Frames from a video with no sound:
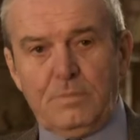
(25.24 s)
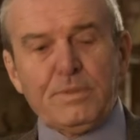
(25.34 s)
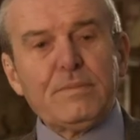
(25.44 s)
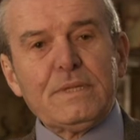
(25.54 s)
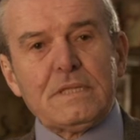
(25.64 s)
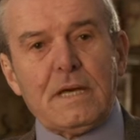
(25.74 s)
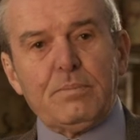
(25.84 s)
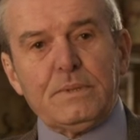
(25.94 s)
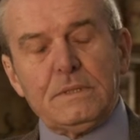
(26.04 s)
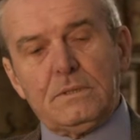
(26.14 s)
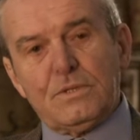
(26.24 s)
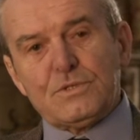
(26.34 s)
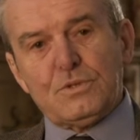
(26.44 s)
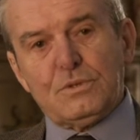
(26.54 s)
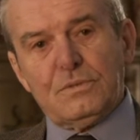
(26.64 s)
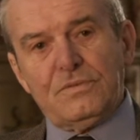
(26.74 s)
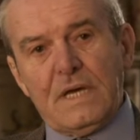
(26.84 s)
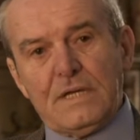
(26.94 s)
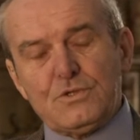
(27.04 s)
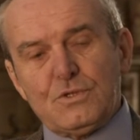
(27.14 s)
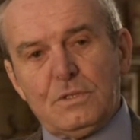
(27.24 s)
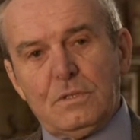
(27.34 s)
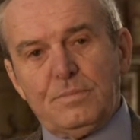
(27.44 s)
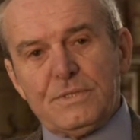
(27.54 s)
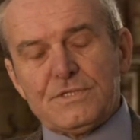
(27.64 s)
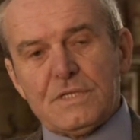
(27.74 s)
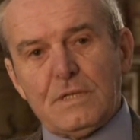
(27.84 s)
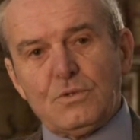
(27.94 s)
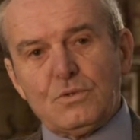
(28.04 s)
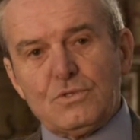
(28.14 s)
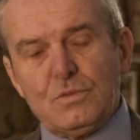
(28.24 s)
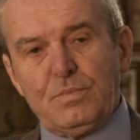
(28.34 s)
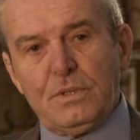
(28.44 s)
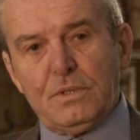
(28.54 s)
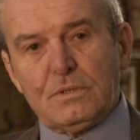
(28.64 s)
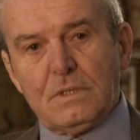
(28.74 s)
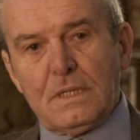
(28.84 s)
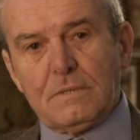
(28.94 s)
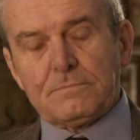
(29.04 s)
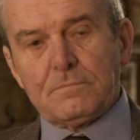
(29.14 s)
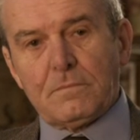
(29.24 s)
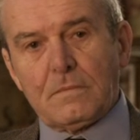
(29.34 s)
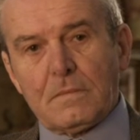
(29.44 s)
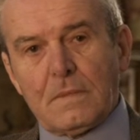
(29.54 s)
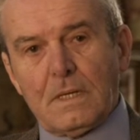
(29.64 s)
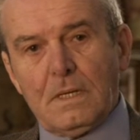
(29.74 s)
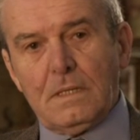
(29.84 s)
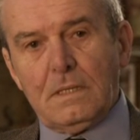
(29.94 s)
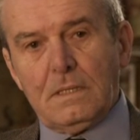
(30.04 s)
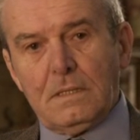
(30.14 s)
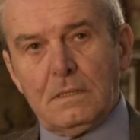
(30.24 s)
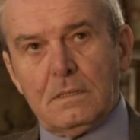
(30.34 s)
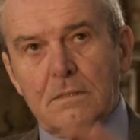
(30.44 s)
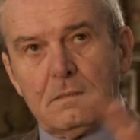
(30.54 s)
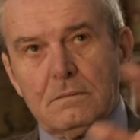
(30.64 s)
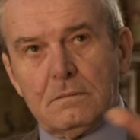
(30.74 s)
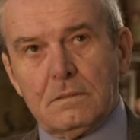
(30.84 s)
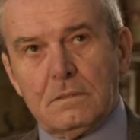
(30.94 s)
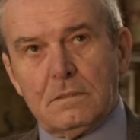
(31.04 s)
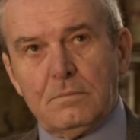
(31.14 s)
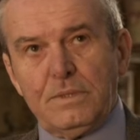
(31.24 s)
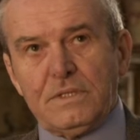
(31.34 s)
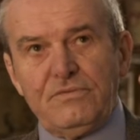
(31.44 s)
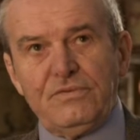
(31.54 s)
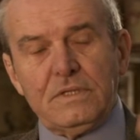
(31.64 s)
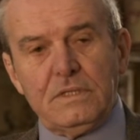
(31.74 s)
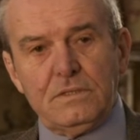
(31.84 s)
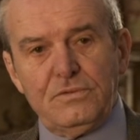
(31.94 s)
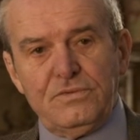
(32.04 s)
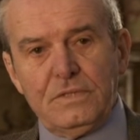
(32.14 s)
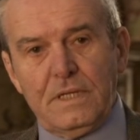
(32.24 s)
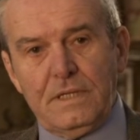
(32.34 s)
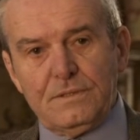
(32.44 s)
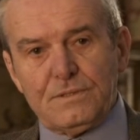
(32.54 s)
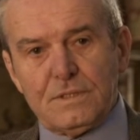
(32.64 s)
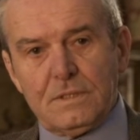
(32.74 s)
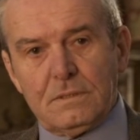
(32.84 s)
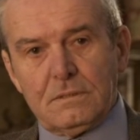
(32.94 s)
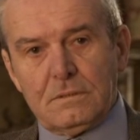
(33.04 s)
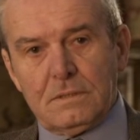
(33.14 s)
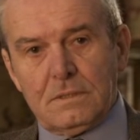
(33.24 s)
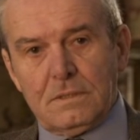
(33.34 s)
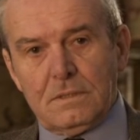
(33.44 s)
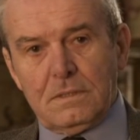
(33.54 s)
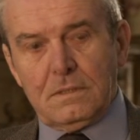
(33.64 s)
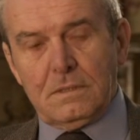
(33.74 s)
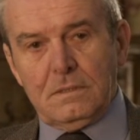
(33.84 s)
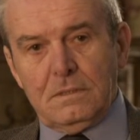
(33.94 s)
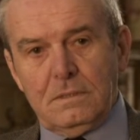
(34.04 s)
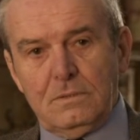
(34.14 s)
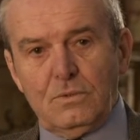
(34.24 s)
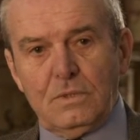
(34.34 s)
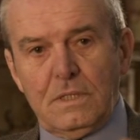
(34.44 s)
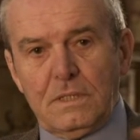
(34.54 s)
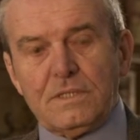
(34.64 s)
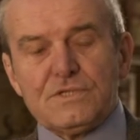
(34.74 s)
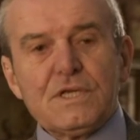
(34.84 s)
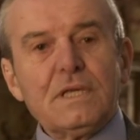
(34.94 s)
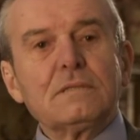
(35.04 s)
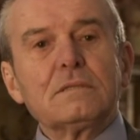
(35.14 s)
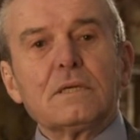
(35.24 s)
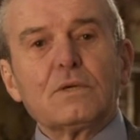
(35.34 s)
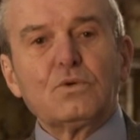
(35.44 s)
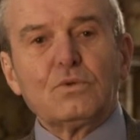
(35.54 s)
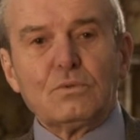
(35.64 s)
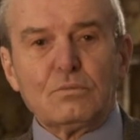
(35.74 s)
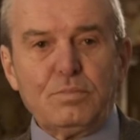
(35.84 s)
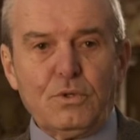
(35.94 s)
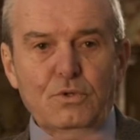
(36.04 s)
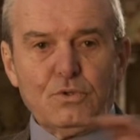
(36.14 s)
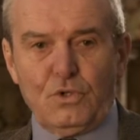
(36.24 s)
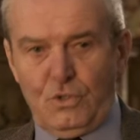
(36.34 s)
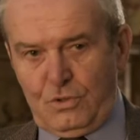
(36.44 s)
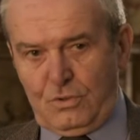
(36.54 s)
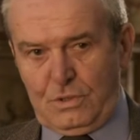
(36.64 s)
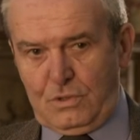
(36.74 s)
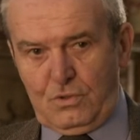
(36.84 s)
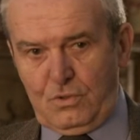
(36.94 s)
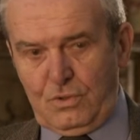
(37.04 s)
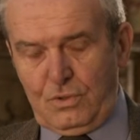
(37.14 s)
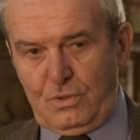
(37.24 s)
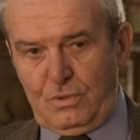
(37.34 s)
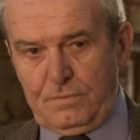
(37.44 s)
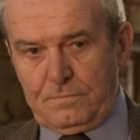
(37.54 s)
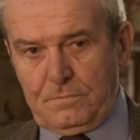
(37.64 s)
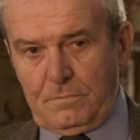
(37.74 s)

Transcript: La prima tappa di questo viaggio nel passato ci porta alla periferia di Firenze, in una casetta con un poco d'orto attorno.